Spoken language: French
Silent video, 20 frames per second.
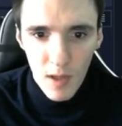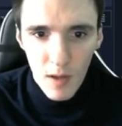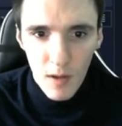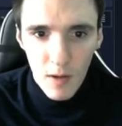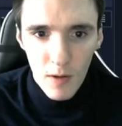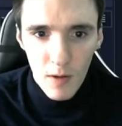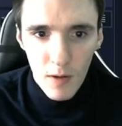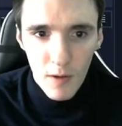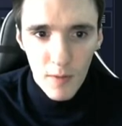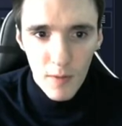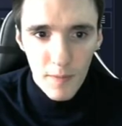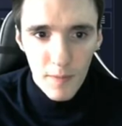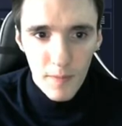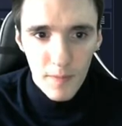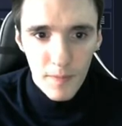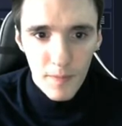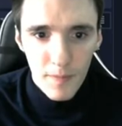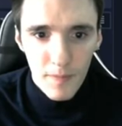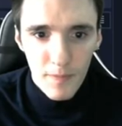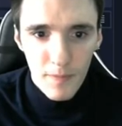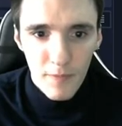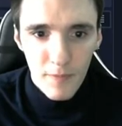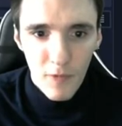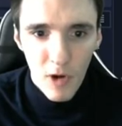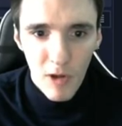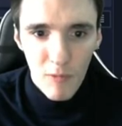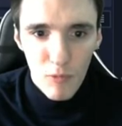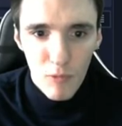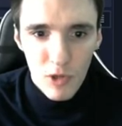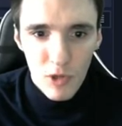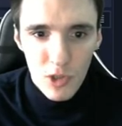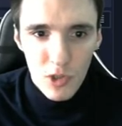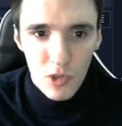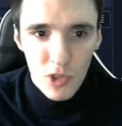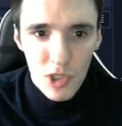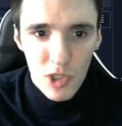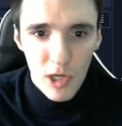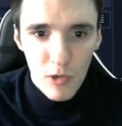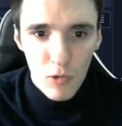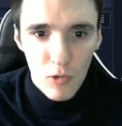Euh, voilà, vous pouvez
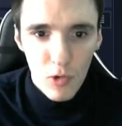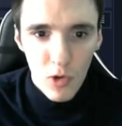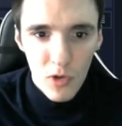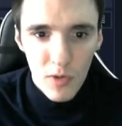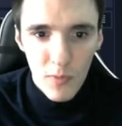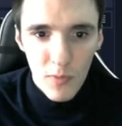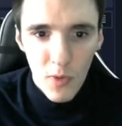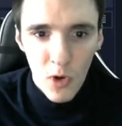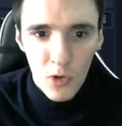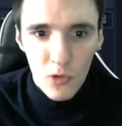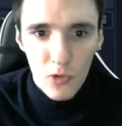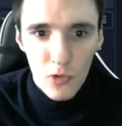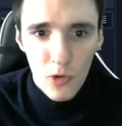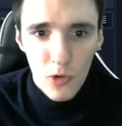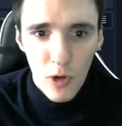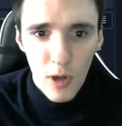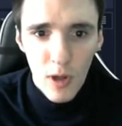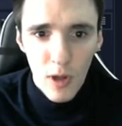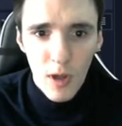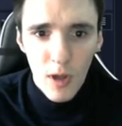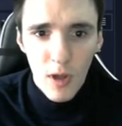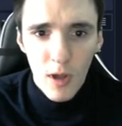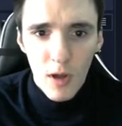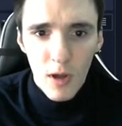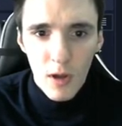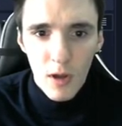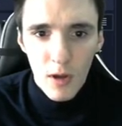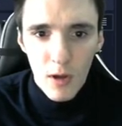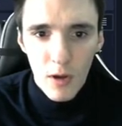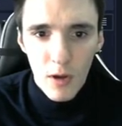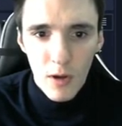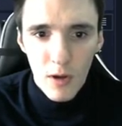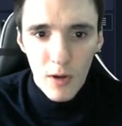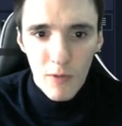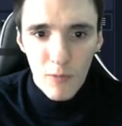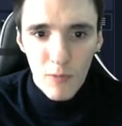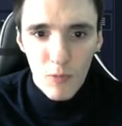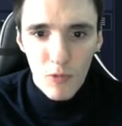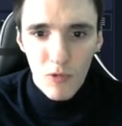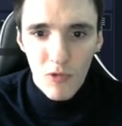changer la couleur des bordures. Euh,
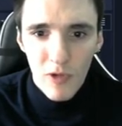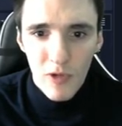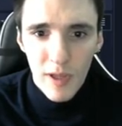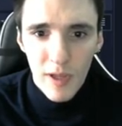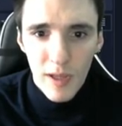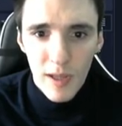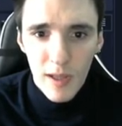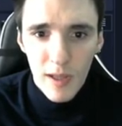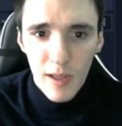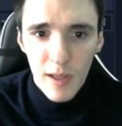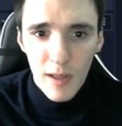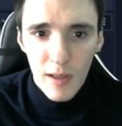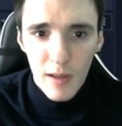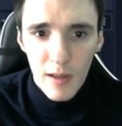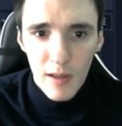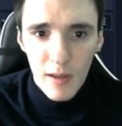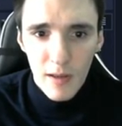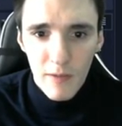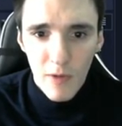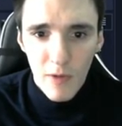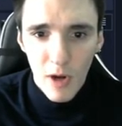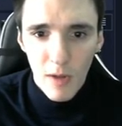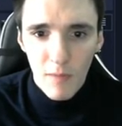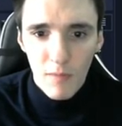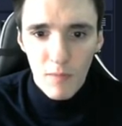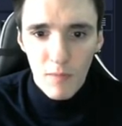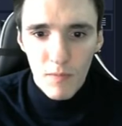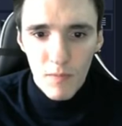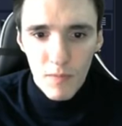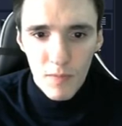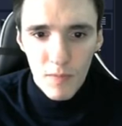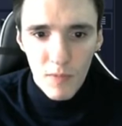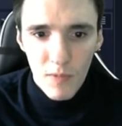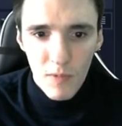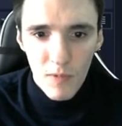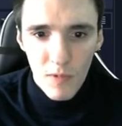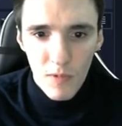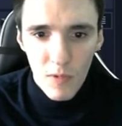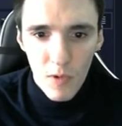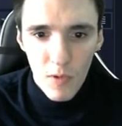pouvez... Voilà.
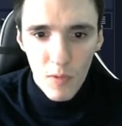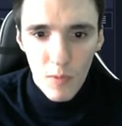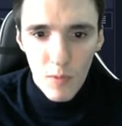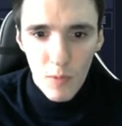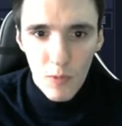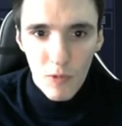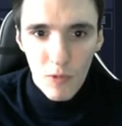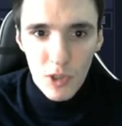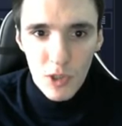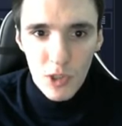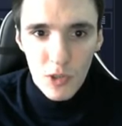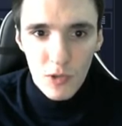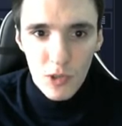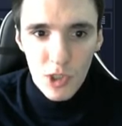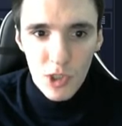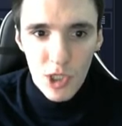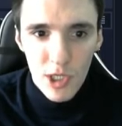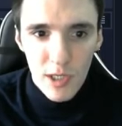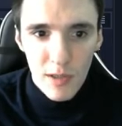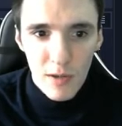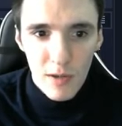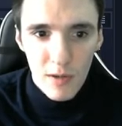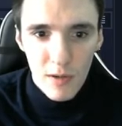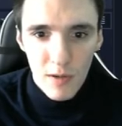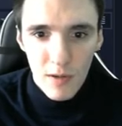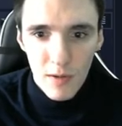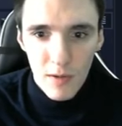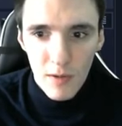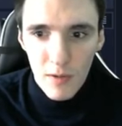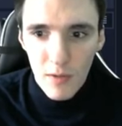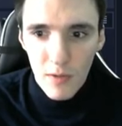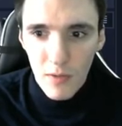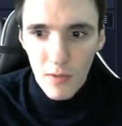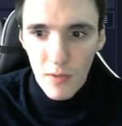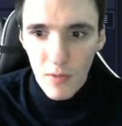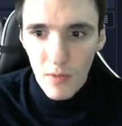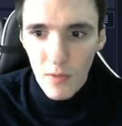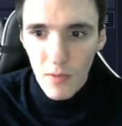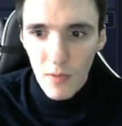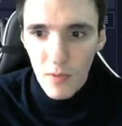Vous pouvez changer
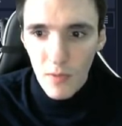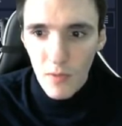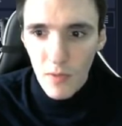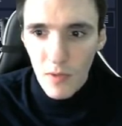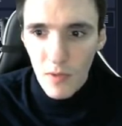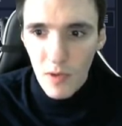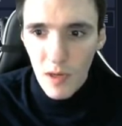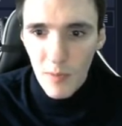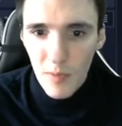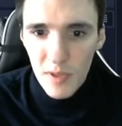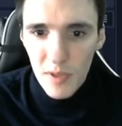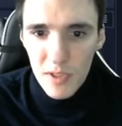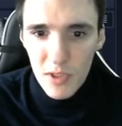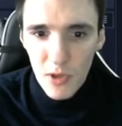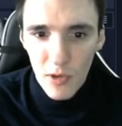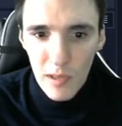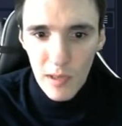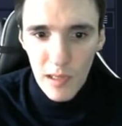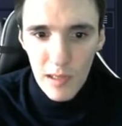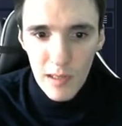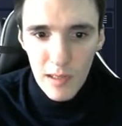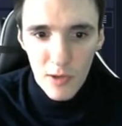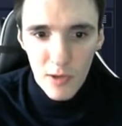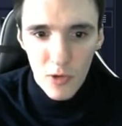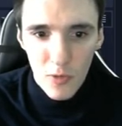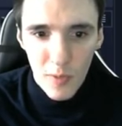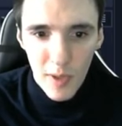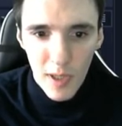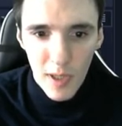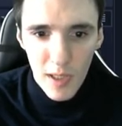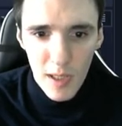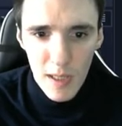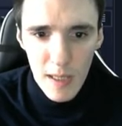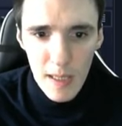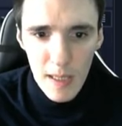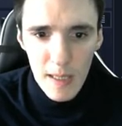l'épaisseur de la ligne de prix.